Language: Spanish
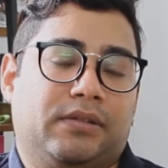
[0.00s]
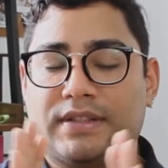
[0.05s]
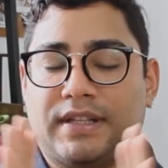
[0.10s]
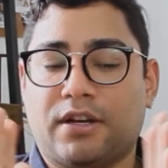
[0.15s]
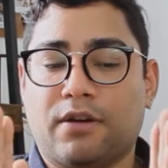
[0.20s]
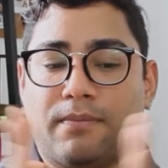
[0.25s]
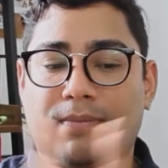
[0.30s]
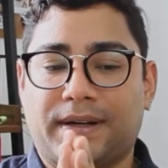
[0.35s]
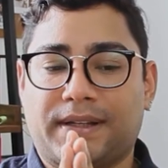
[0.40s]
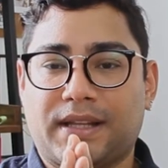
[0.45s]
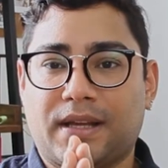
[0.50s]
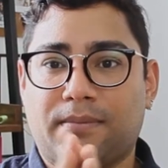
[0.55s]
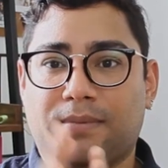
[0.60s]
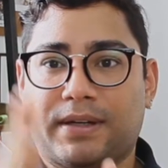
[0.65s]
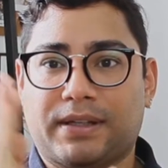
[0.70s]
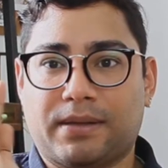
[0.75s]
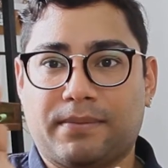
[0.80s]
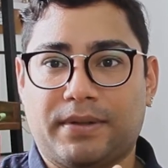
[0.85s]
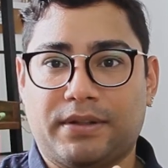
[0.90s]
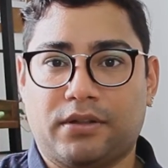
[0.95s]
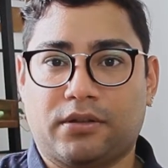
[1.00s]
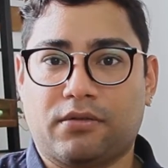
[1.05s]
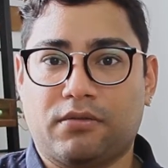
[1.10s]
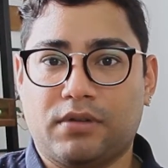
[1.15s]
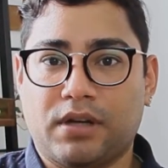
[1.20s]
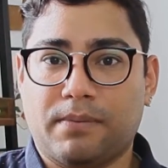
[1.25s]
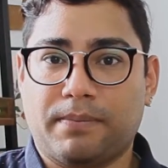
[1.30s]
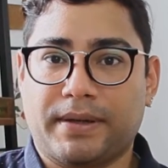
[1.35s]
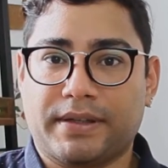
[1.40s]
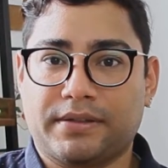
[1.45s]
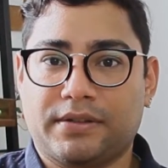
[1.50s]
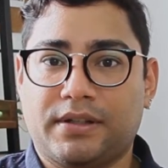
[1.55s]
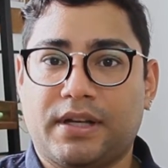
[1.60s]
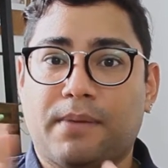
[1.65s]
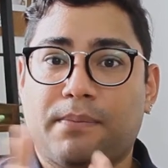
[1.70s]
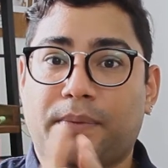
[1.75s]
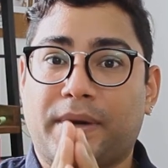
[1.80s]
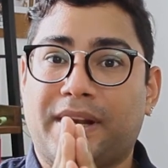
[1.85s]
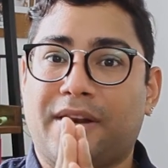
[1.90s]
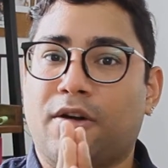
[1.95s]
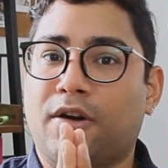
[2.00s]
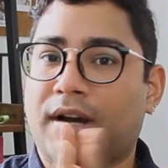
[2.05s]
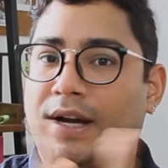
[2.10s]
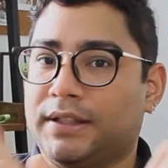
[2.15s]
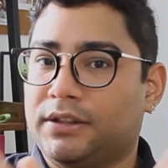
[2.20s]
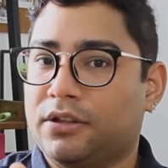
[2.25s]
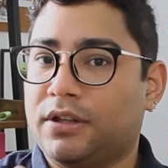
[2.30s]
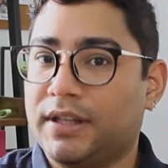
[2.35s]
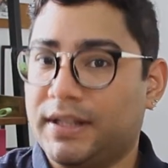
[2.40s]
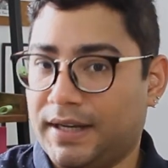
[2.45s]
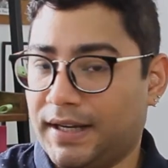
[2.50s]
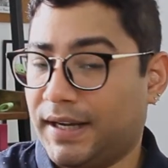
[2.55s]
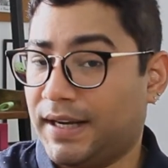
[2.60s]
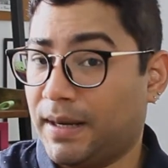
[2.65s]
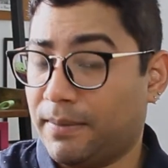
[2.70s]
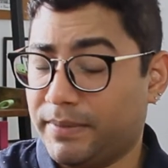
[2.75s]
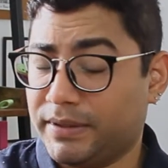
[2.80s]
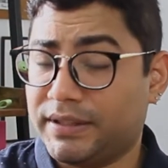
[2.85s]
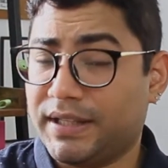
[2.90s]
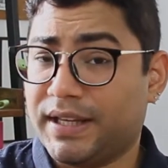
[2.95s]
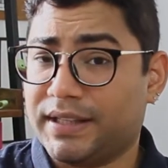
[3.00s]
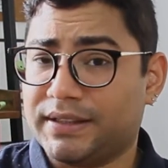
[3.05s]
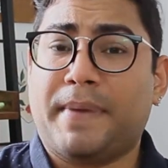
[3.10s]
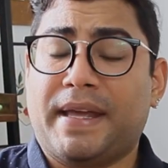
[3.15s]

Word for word: Si compartes apartamento con una persona, pues los gastos irán a la mitad.